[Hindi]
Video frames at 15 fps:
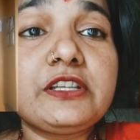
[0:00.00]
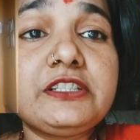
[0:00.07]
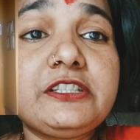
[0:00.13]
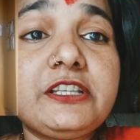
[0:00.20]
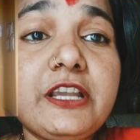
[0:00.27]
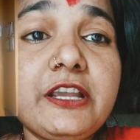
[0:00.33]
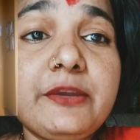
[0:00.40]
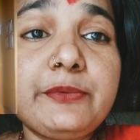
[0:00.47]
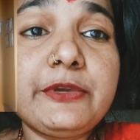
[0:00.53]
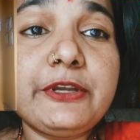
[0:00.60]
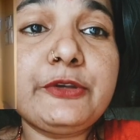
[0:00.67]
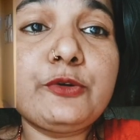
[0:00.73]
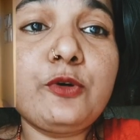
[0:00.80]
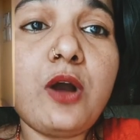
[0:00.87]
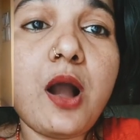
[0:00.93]
ये
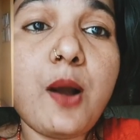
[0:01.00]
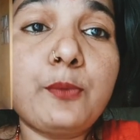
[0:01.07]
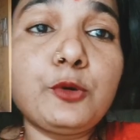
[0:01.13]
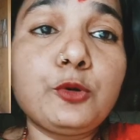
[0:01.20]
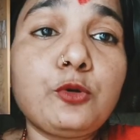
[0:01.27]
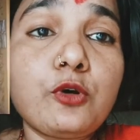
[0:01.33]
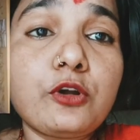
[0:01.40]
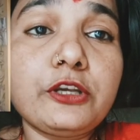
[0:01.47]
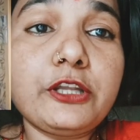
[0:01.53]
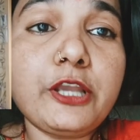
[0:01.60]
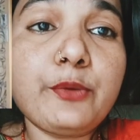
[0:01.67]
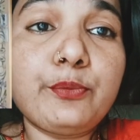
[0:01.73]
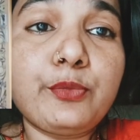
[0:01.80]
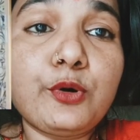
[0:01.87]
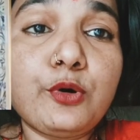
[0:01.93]
वीडियो आप लोगों के
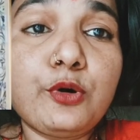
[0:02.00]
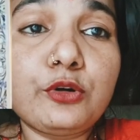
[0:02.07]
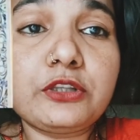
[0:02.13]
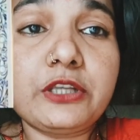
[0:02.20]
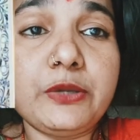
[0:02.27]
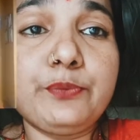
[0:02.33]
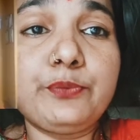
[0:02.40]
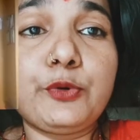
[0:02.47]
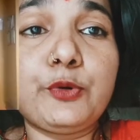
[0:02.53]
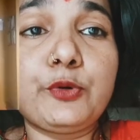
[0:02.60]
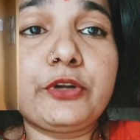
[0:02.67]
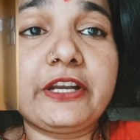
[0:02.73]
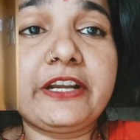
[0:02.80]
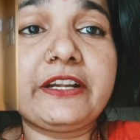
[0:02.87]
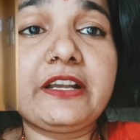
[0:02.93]
लिए बहुत ही
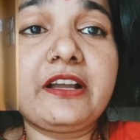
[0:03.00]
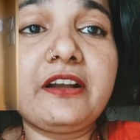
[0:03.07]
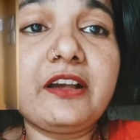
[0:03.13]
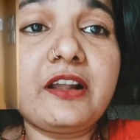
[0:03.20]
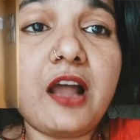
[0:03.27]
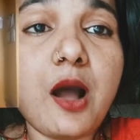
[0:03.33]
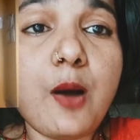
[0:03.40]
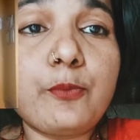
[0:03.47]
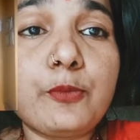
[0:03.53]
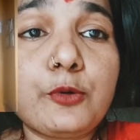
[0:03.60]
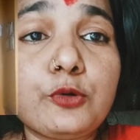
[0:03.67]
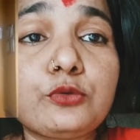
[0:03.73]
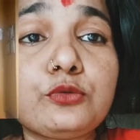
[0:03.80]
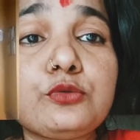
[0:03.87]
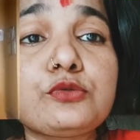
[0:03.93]
इम्पोर्टेंट है अगर आप
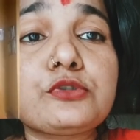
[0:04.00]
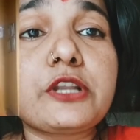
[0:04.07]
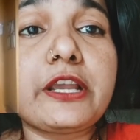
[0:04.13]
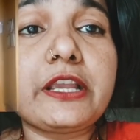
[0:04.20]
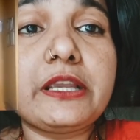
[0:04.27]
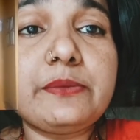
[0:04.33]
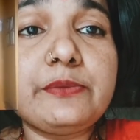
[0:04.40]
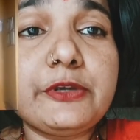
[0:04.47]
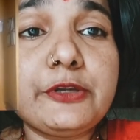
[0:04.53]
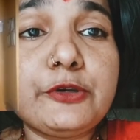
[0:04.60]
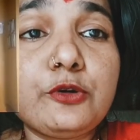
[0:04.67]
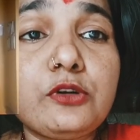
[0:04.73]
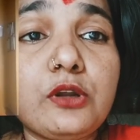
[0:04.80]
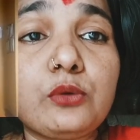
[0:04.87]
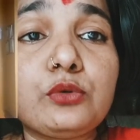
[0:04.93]
लोग दूसरे की
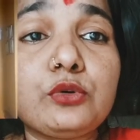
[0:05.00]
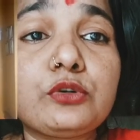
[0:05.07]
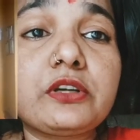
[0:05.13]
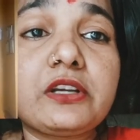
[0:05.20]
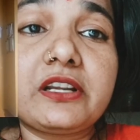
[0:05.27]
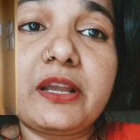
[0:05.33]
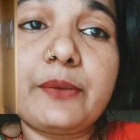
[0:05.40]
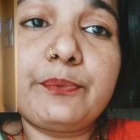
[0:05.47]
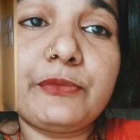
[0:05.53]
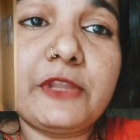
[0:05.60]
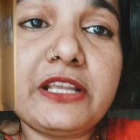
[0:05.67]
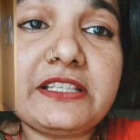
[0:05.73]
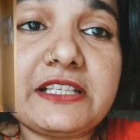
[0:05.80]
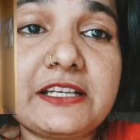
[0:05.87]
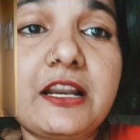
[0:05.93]
वीडियो डाउनलोड करके
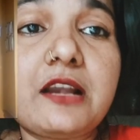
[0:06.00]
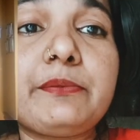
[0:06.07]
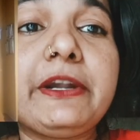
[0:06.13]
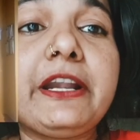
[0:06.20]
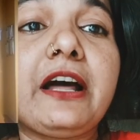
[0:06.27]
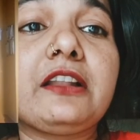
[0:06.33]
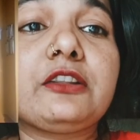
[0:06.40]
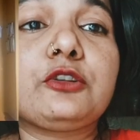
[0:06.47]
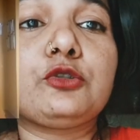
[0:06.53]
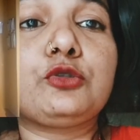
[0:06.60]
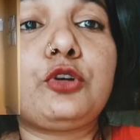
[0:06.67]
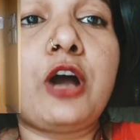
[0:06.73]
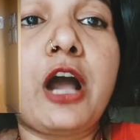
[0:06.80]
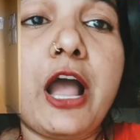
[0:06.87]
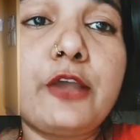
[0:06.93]
अपने चैनल में डालते हो
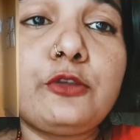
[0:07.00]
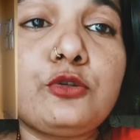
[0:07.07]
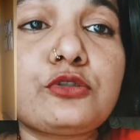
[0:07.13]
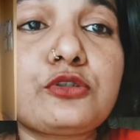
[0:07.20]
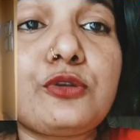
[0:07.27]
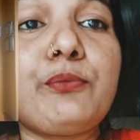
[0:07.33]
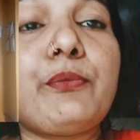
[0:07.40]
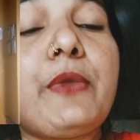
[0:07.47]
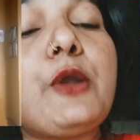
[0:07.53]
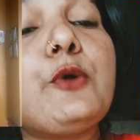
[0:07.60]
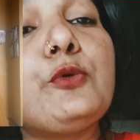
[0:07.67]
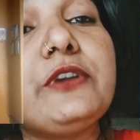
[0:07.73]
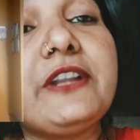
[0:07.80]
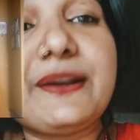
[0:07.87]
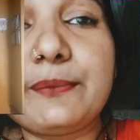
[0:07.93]
तो हाय दोस्तों मैं
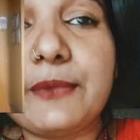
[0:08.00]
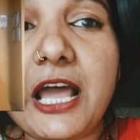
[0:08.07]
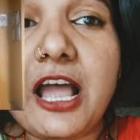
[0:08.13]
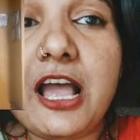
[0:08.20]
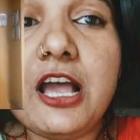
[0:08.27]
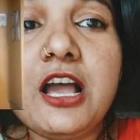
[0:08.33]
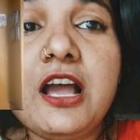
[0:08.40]
हूँ निर्मला